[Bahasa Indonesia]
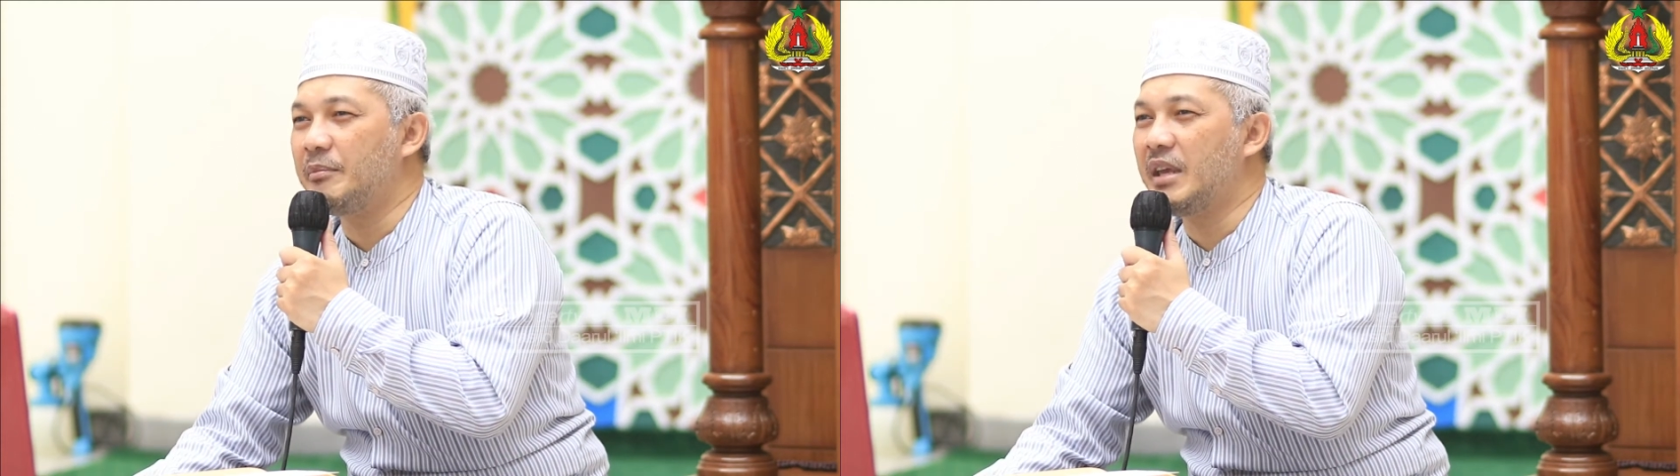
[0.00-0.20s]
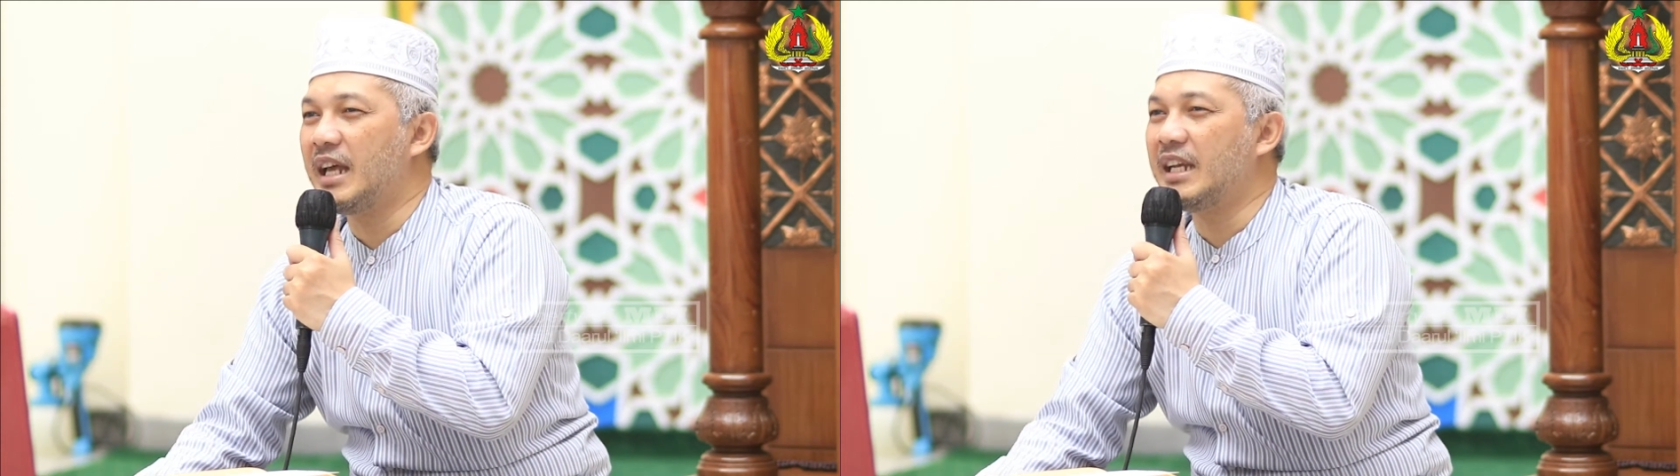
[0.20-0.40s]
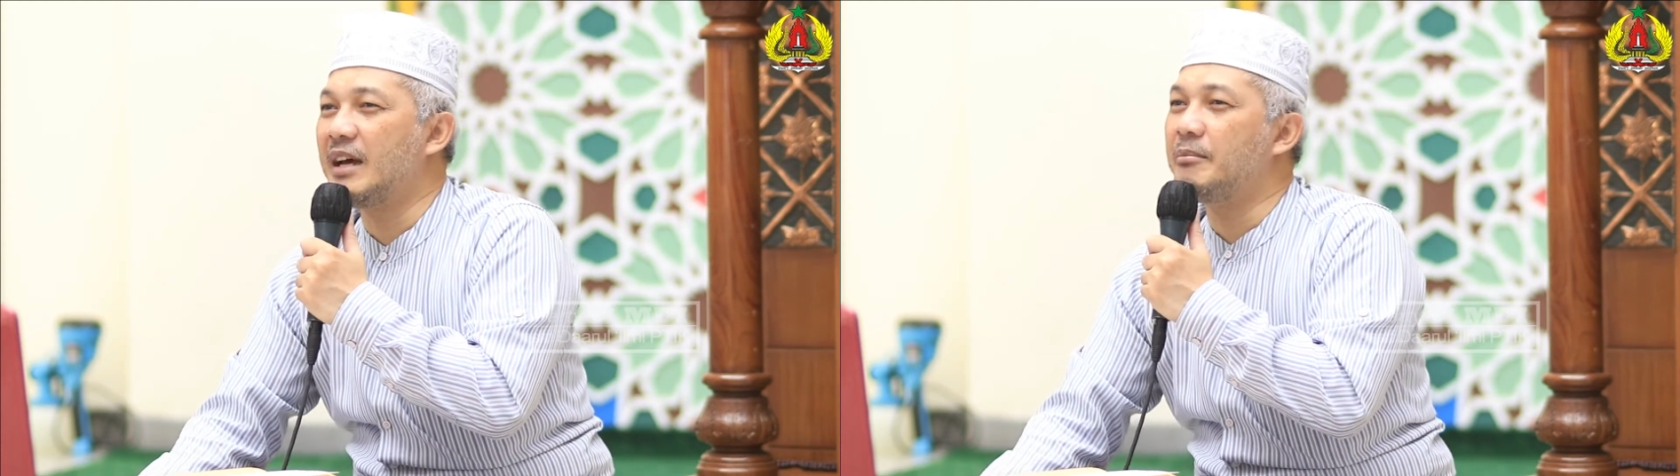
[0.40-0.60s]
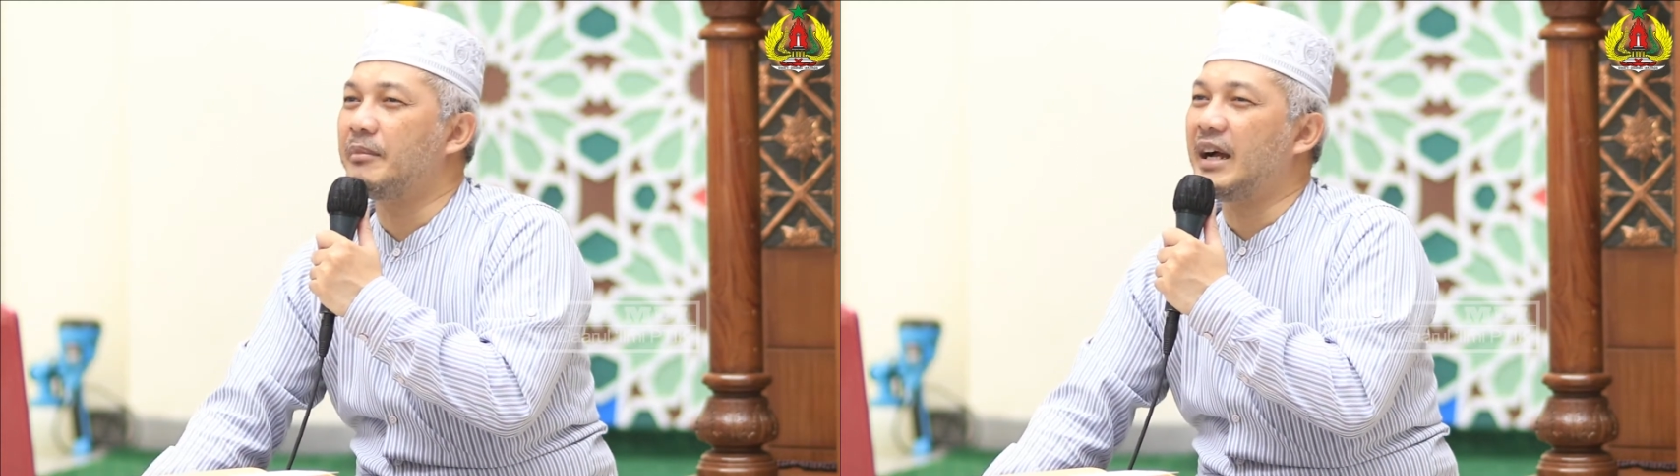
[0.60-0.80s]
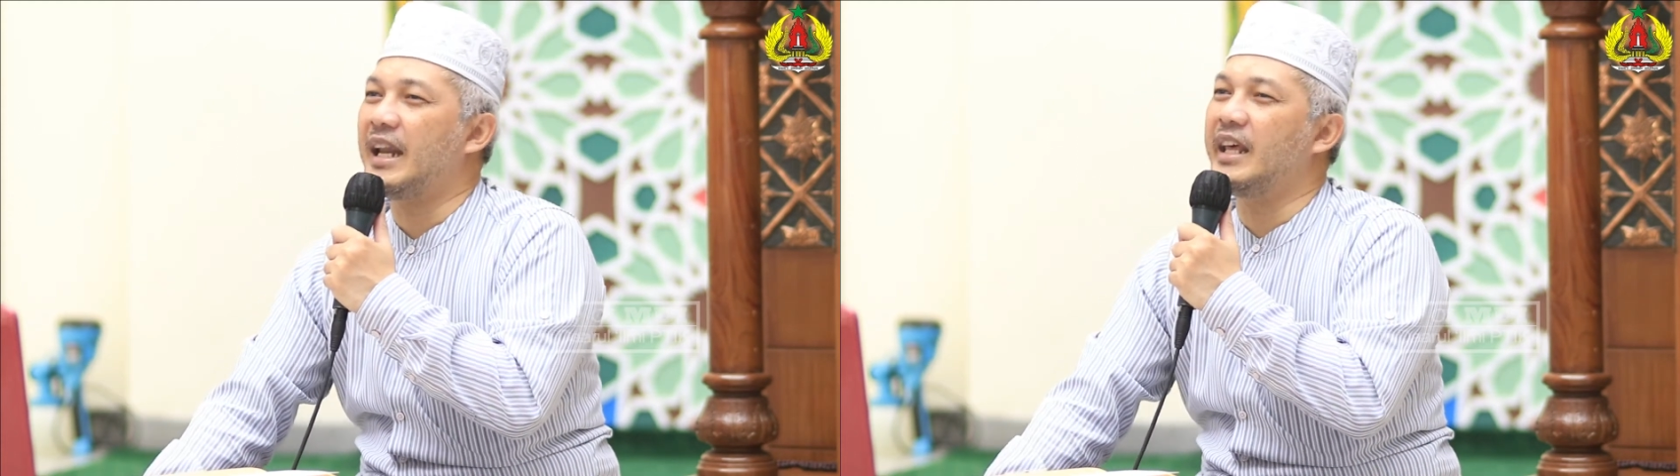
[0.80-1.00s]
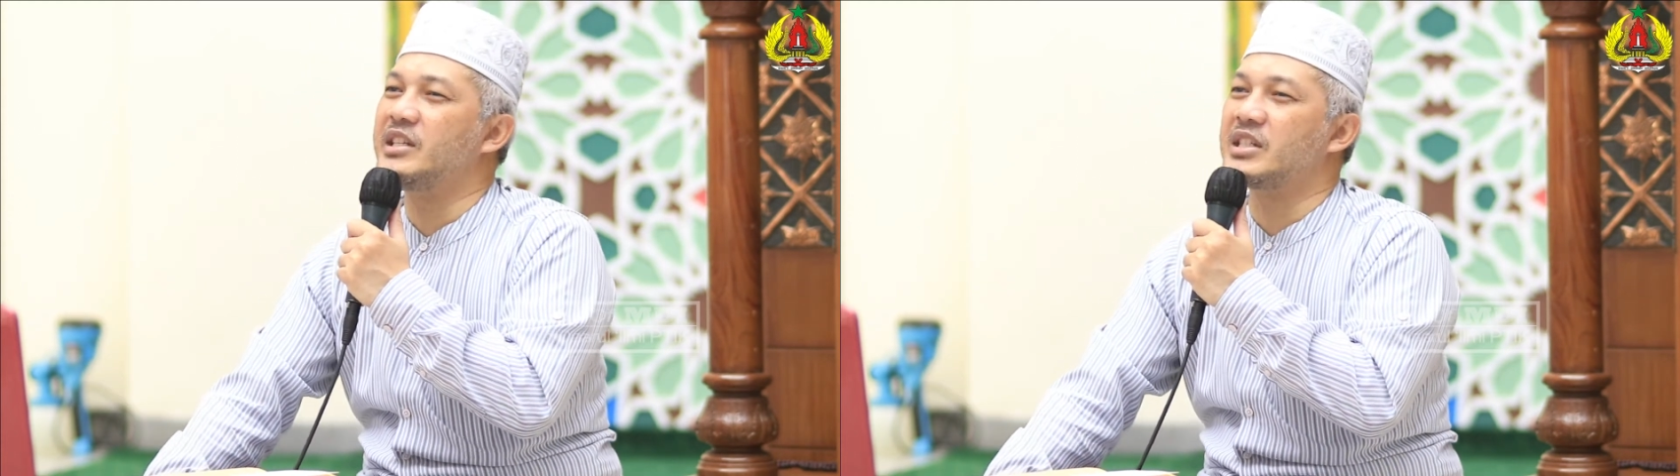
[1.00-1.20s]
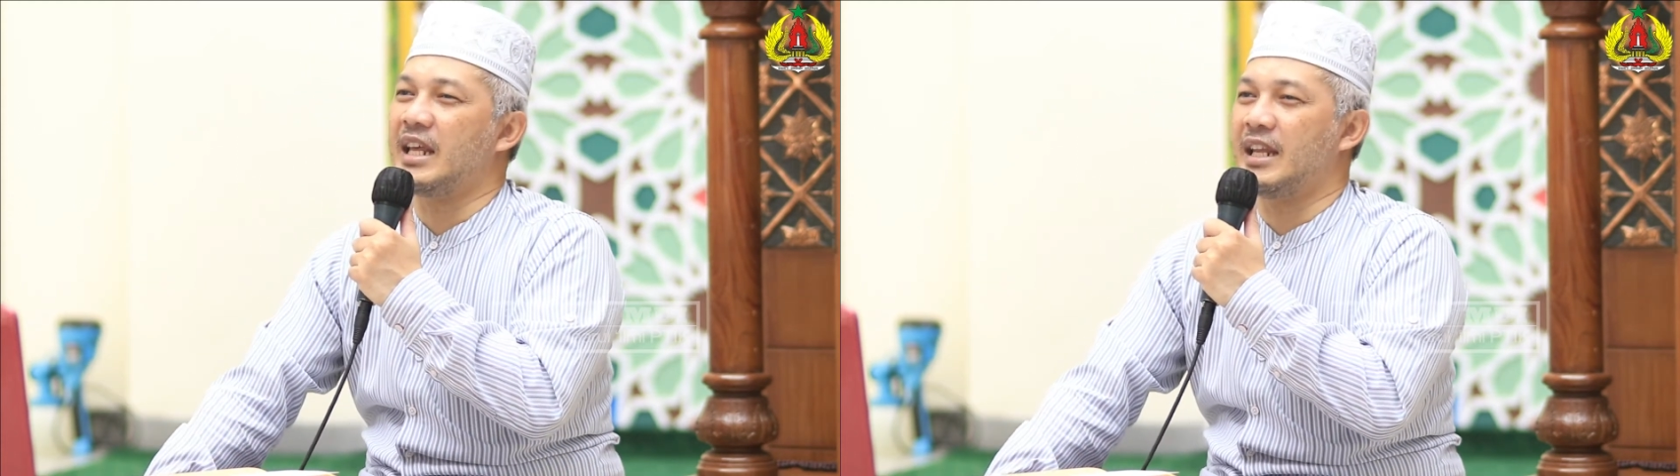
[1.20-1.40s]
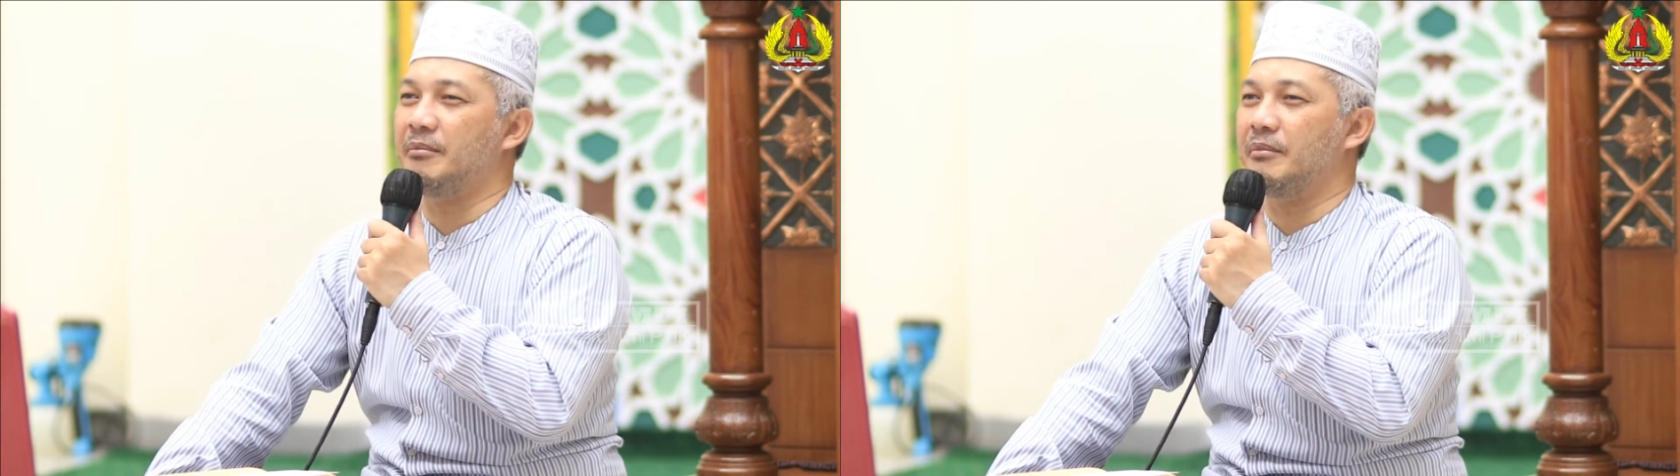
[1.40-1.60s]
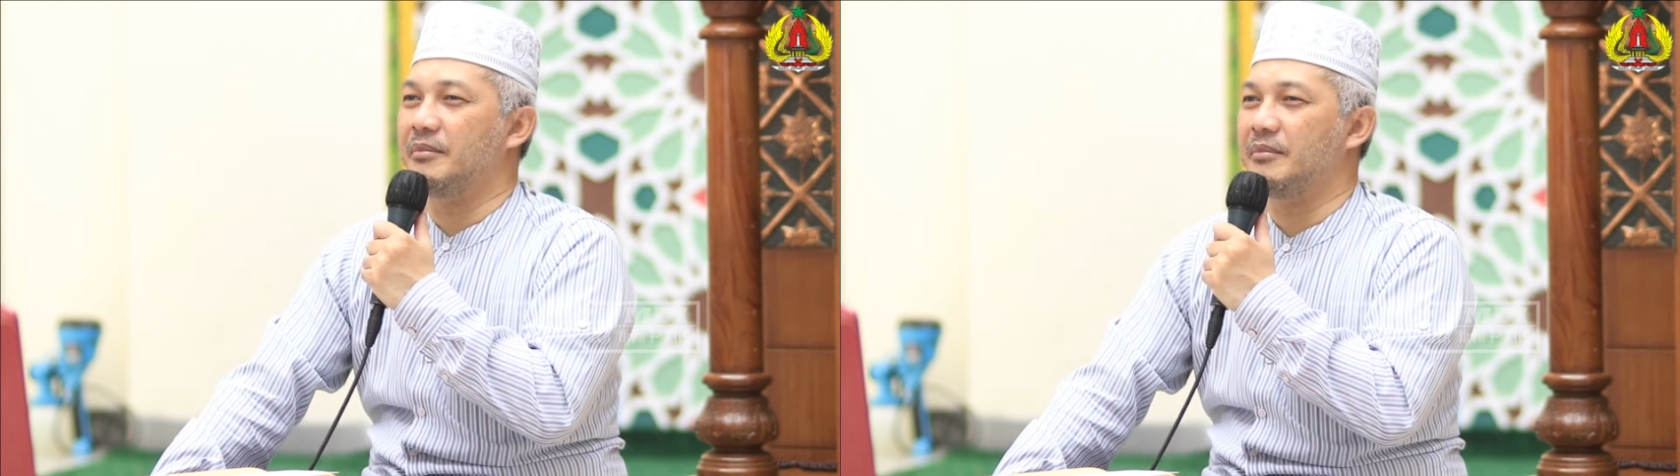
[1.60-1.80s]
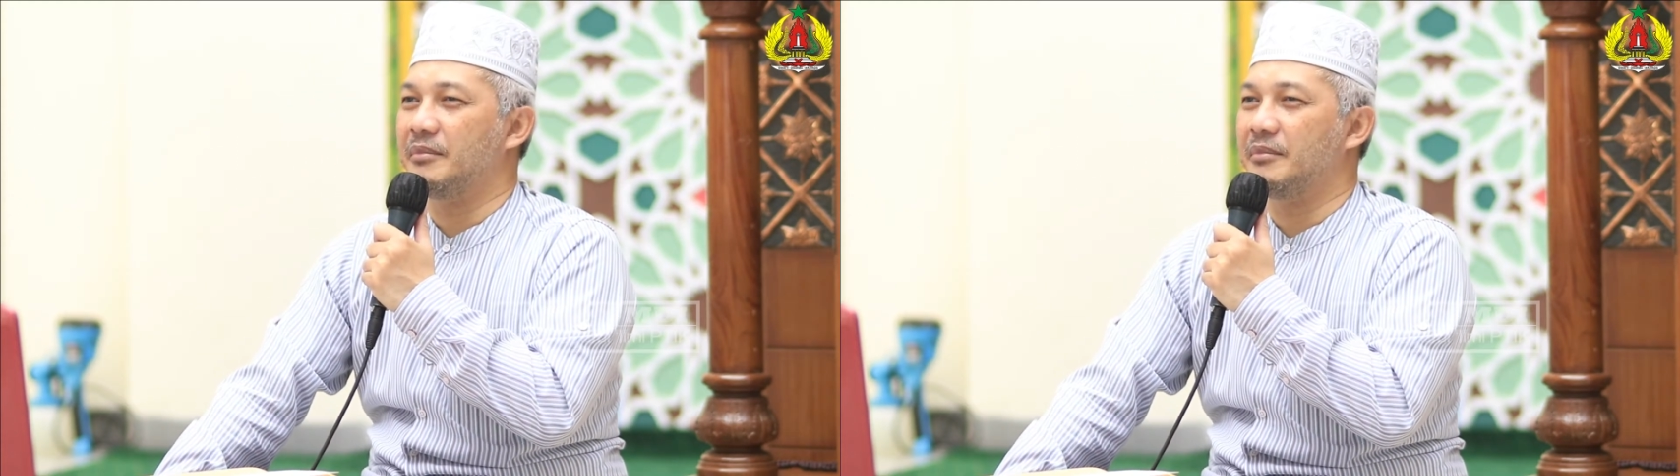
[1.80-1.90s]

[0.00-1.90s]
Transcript: Nabi Adam alaihi salam.